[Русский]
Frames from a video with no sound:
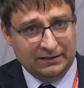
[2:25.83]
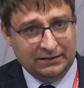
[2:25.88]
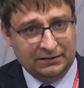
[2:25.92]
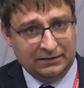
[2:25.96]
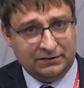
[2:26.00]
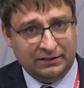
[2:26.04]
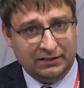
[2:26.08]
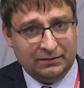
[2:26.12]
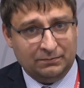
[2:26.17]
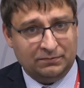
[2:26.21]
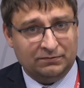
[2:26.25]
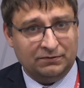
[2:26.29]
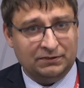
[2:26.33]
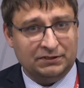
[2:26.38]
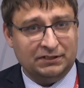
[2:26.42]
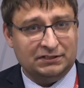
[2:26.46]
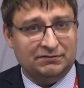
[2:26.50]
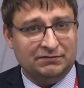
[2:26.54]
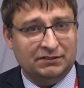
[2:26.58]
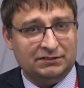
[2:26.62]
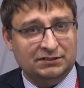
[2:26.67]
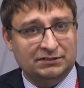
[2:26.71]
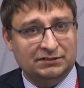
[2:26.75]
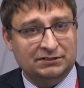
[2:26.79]
или
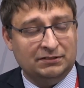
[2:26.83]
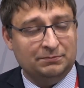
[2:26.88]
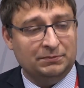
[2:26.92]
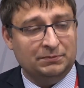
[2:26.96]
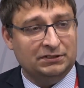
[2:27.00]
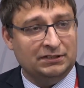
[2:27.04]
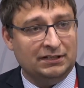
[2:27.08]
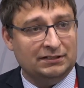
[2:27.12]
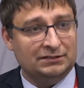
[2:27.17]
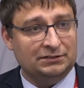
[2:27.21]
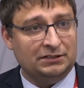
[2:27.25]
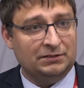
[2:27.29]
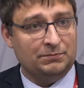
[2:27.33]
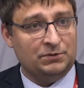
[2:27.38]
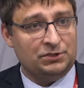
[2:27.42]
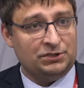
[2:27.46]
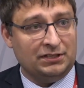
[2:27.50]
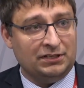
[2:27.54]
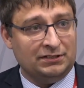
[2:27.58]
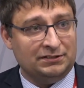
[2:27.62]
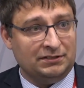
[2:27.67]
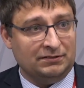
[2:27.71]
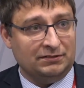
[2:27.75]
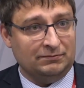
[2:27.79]
требованиях, связанных с комендантским
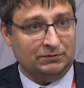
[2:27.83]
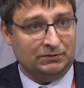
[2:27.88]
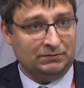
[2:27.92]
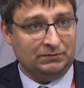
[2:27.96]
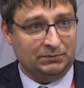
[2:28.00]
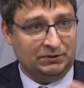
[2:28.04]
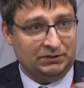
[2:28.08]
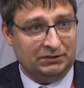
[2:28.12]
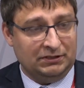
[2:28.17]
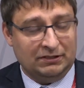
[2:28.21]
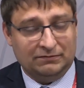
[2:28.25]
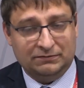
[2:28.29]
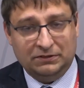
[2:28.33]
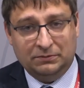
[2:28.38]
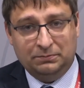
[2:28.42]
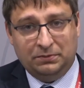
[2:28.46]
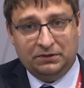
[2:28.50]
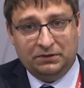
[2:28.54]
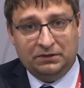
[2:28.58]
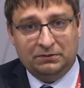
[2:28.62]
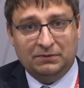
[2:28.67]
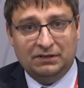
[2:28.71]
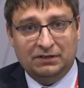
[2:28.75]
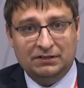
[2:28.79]
часом. Вот мы недавно
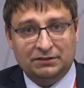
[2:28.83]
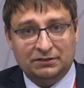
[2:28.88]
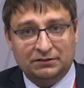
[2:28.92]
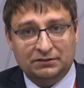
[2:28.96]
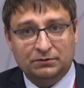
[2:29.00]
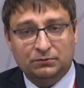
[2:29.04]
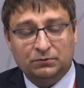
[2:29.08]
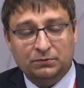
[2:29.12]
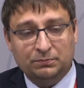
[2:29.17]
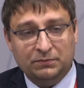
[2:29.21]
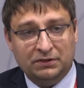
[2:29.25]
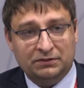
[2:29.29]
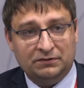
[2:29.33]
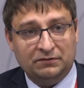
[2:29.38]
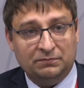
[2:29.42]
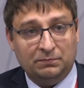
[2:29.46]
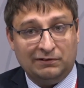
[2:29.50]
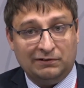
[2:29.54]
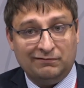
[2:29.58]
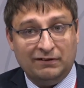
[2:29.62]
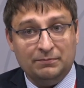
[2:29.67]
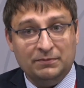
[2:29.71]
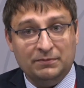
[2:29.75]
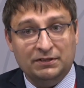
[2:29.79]
принимали эти документы в
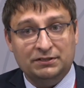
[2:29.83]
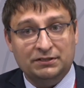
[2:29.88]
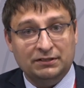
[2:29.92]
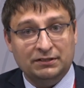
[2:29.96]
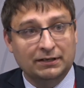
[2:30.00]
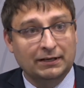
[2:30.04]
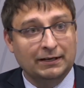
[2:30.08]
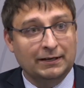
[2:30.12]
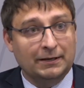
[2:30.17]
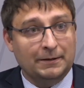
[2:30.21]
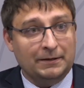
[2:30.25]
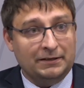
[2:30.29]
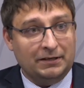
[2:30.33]
парламенте.